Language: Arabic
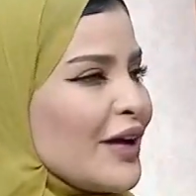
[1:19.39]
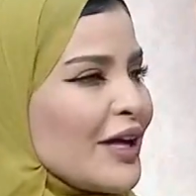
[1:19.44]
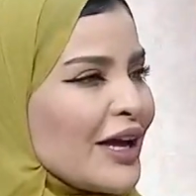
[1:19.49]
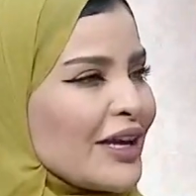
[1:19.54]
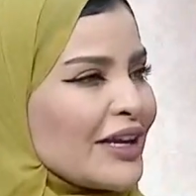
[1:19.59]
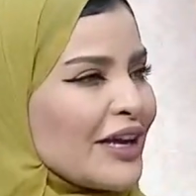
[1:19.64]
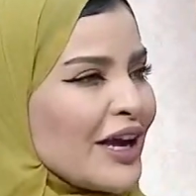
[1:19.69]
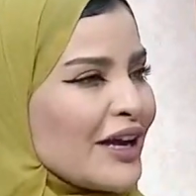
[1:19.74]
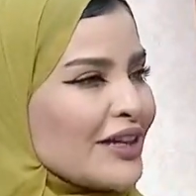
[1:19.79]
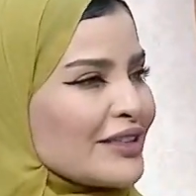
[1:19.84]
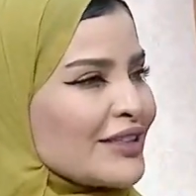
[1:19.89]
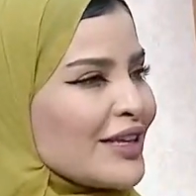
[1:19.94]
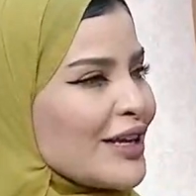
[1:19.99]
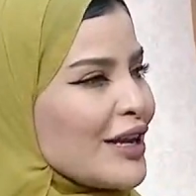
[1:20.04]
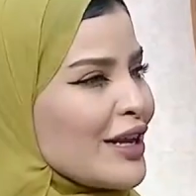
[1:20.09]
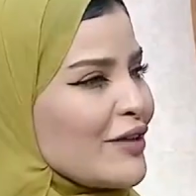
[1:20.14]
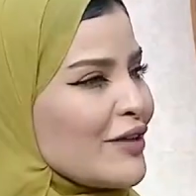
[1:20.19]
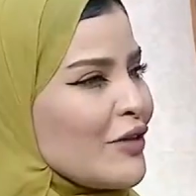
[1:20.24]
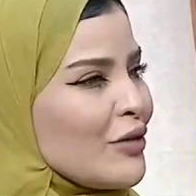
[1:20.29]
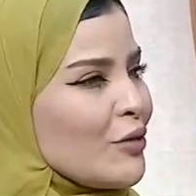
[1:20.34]
يعني
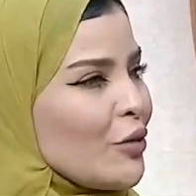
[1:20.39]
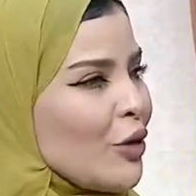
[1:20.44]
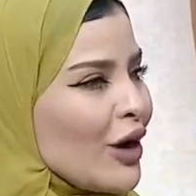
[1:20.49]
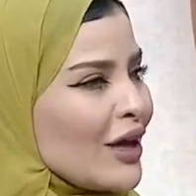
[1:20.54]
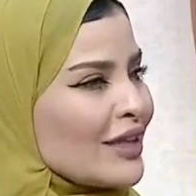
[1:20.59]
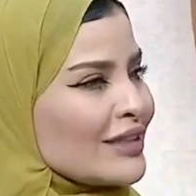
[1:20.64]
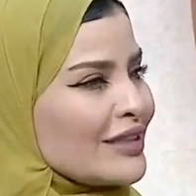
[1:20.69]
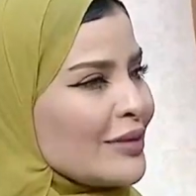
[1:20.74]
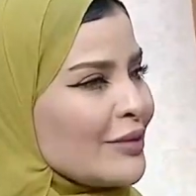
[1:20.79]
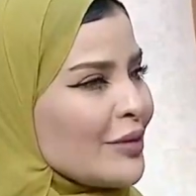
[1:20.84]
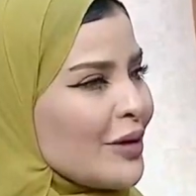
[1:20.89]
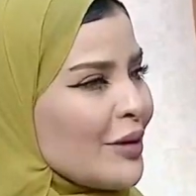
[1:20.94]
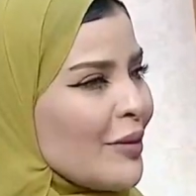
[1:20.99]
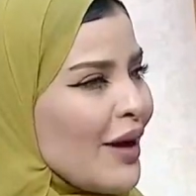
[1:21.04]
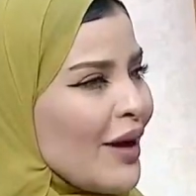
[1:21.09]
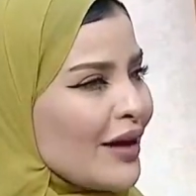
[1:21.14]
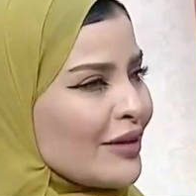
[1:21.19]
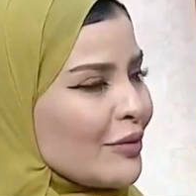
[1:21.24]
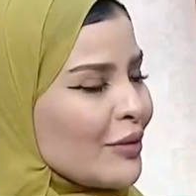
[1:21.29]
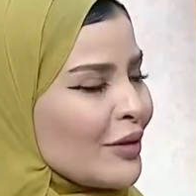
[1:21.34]
أعطانا في المقدمة
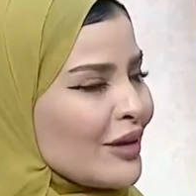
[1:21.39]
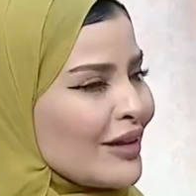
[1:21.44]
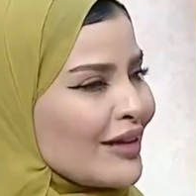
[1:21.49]
بعض من